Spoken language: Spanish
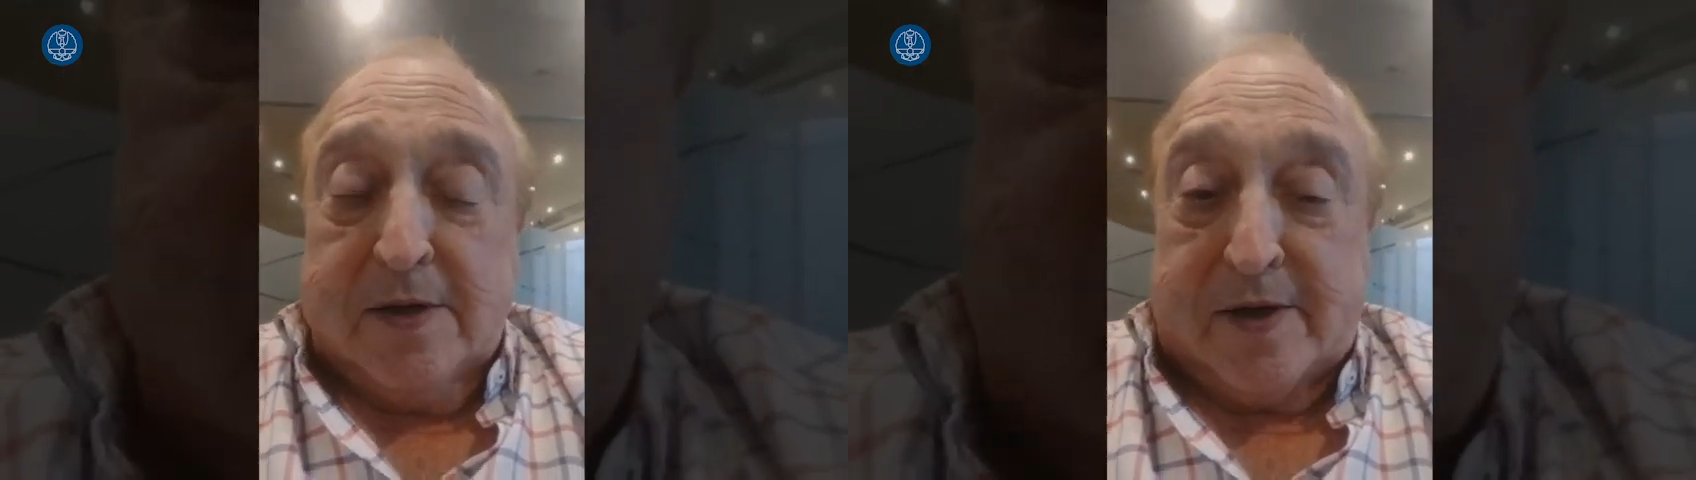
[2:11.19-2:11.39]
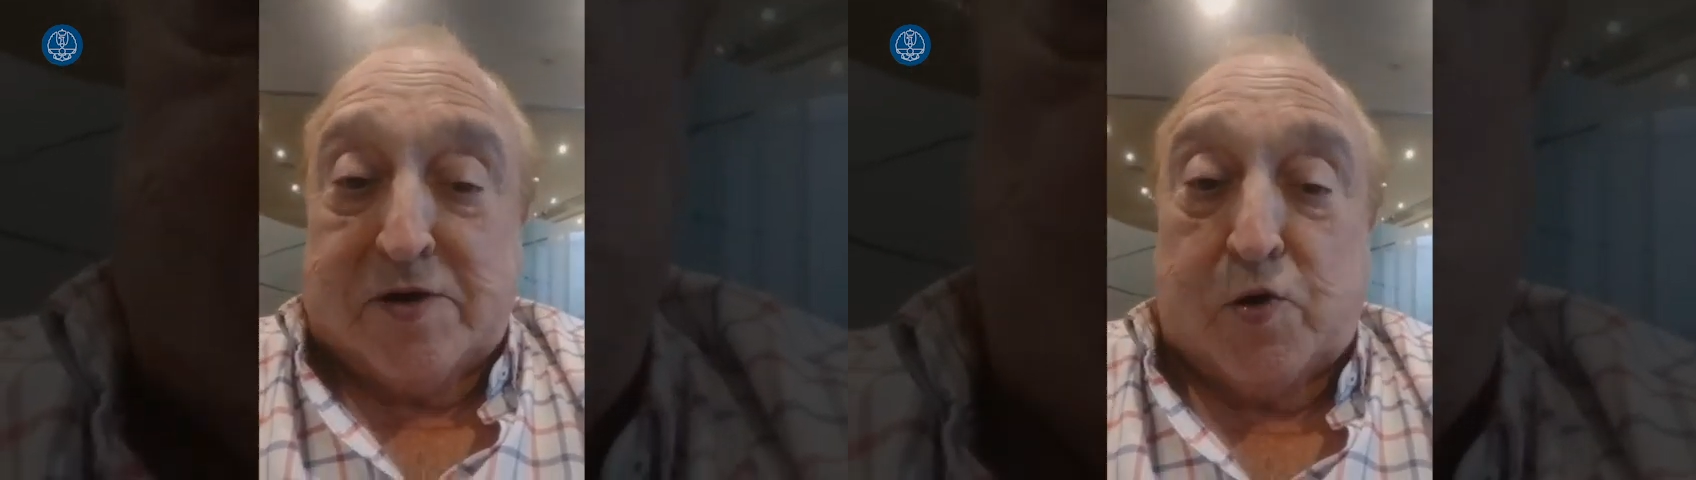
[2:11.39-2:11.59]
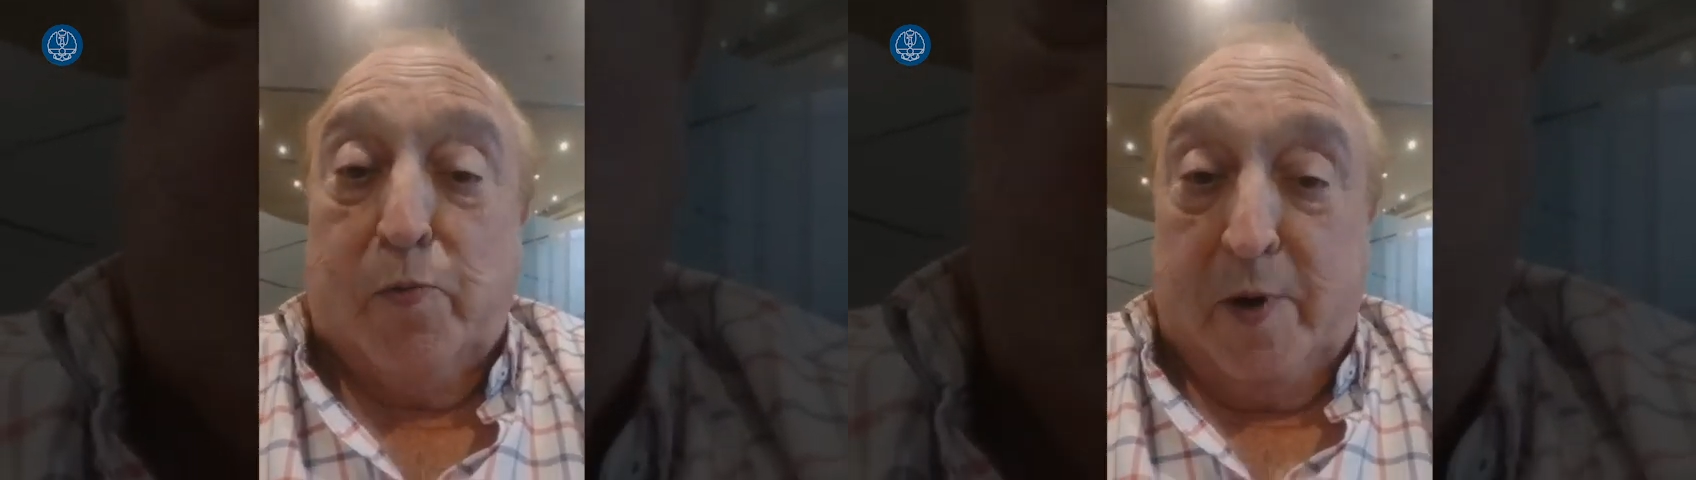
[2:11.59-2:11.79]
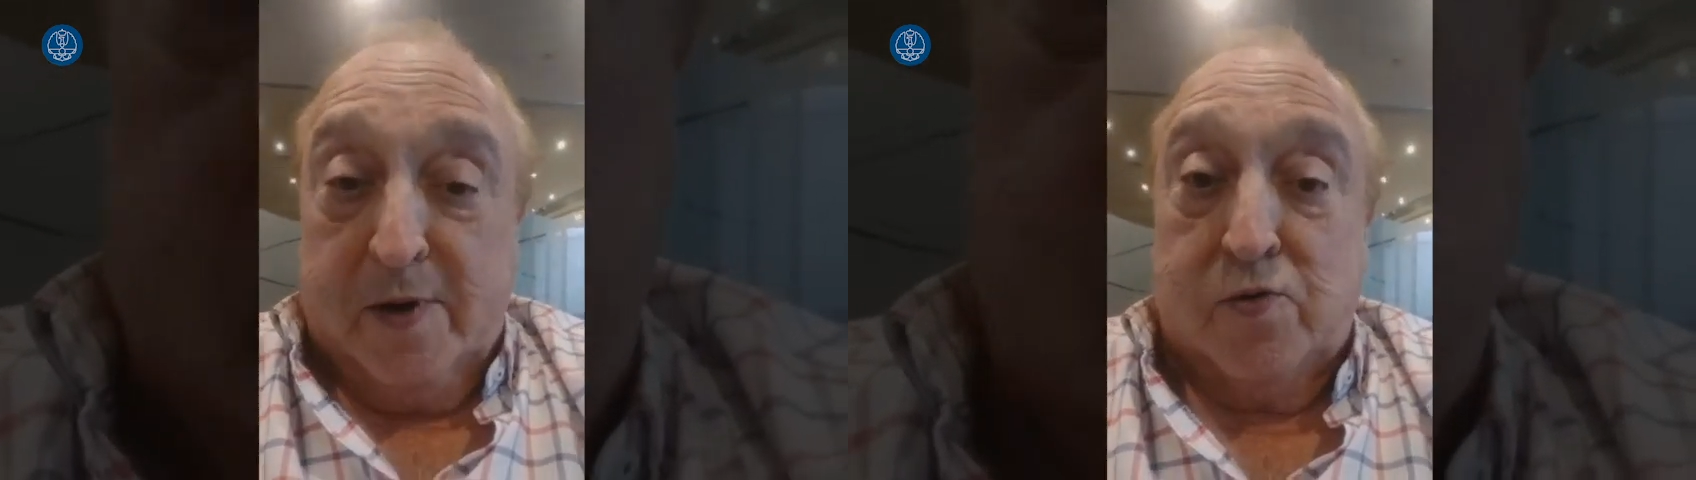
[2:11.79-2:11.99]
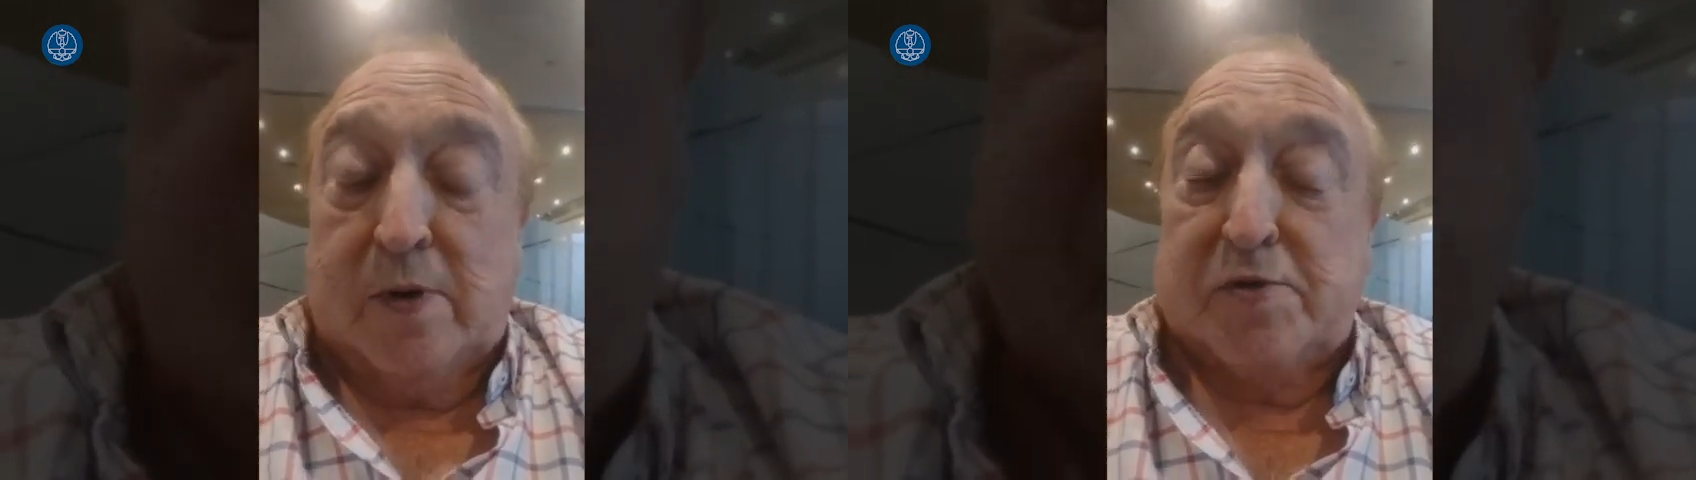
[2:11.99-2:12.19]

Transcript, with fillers: estáis cumpliendo una